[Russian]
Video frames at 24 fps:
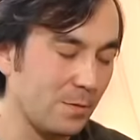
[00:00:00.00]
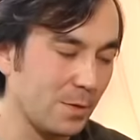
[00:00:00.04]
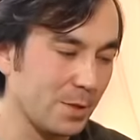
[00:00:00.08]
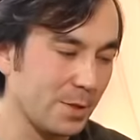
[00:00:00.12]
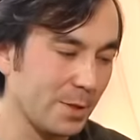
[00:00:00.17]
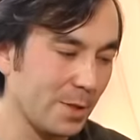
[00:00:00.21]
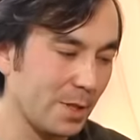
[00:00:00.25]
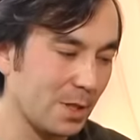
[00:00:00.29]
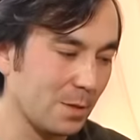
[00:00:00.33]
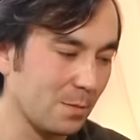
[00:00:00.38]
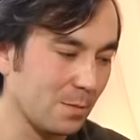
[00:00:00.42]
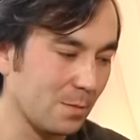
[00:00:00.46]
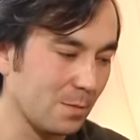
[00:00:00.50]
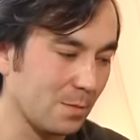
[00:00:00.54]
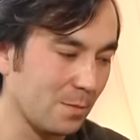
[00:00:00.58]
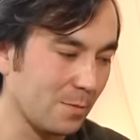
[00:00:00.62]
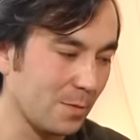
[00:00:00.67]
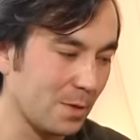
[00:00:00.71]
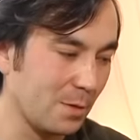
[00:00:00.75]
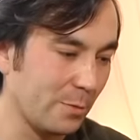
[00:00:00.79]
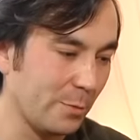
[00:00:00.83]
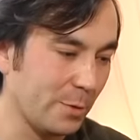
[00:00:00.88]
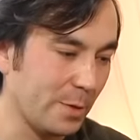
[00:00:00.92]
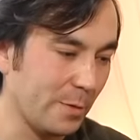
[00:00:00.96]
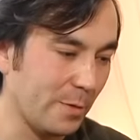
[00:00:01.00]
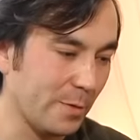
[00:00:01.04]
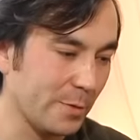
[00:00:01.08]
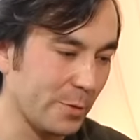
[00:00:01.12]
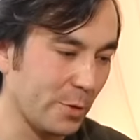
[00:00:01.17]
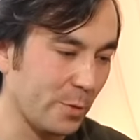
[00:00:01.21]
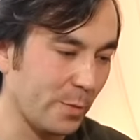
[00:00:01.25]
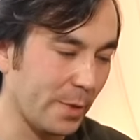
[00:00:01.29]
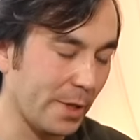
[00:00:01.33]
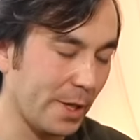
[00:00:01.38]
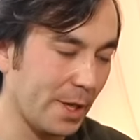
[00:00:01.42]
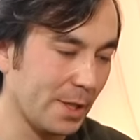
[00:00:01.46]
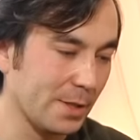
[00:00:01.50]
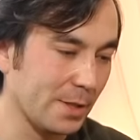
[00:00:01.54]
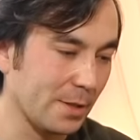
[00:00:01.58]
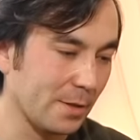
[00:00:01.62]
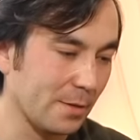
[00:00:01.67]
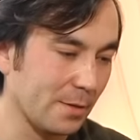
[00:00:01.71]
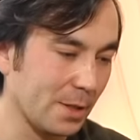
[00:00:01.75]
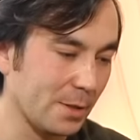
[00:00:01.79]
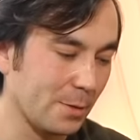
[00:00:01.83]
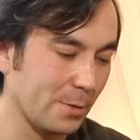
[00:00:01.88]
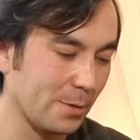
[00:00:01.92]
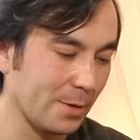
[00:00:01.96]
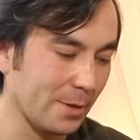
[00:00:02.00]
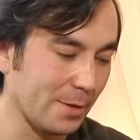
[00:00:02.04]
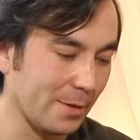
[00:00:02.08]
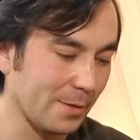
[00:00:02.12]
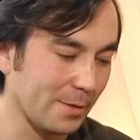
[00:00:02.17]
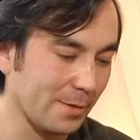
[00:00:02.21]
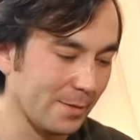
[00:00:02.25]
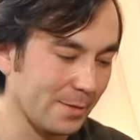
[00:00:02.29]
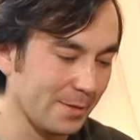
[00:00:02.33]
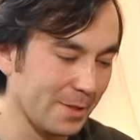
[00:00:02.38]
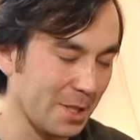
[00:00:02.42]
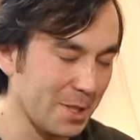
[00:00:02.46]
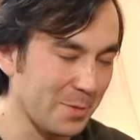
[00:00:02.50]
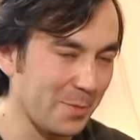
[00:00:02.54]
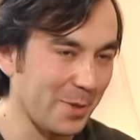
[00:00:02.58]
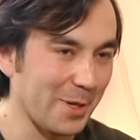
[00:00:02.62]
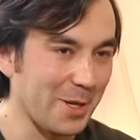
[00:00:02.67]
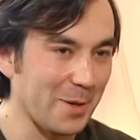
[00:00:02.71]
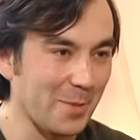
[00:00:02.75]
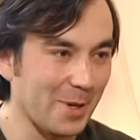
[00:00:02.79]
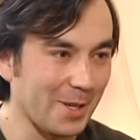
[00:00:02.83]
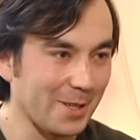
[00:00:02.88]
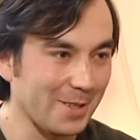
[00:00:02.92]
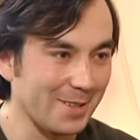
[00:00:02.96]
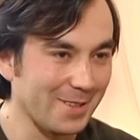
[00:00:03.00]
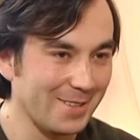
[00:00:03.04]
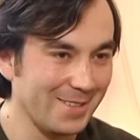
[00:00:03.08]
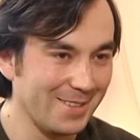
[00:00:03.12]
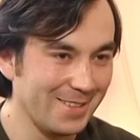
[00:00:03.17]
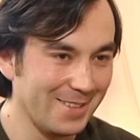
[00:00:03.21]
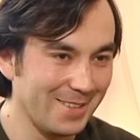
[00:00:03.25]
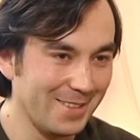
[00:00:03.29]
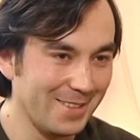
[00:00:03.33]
офицерам военнослужащим острой бригады, которые нас принимали.